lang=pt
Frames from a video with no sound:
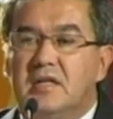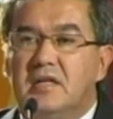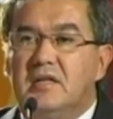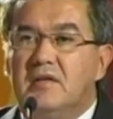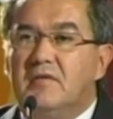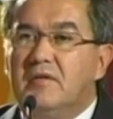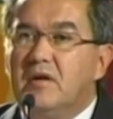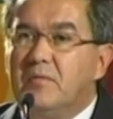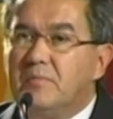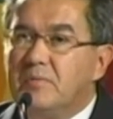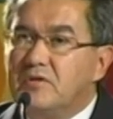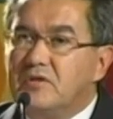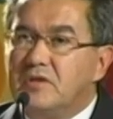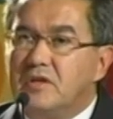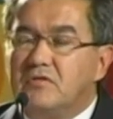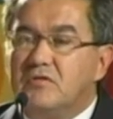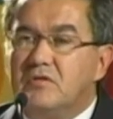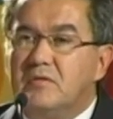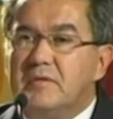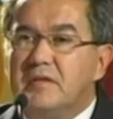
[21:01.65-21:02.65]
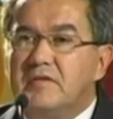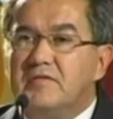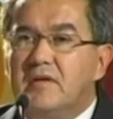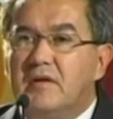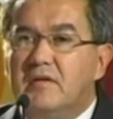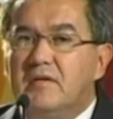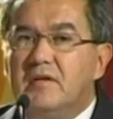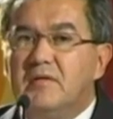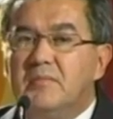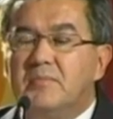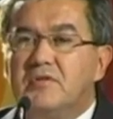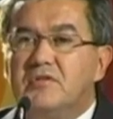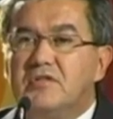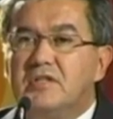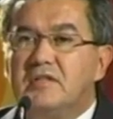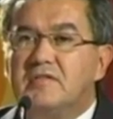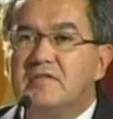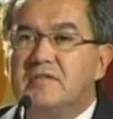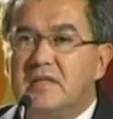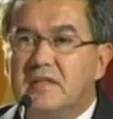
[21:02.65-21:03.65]
Ele não é um projeto comercial, é um
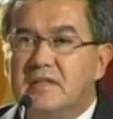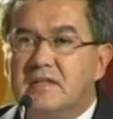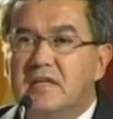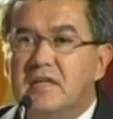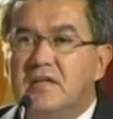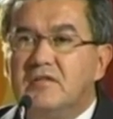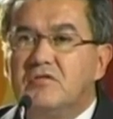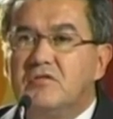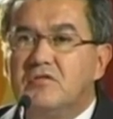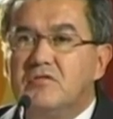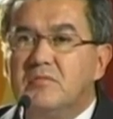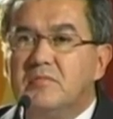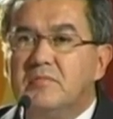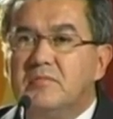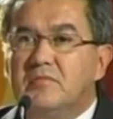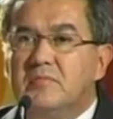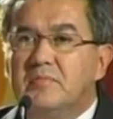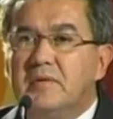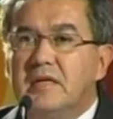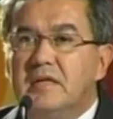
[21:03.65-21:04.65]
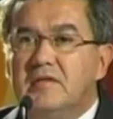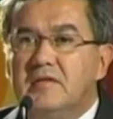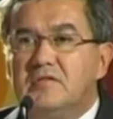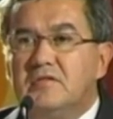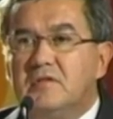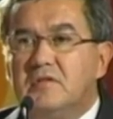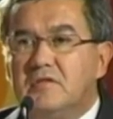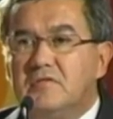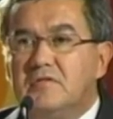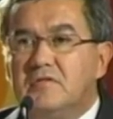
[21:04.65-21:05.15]
projeto estratégico do, do país e nós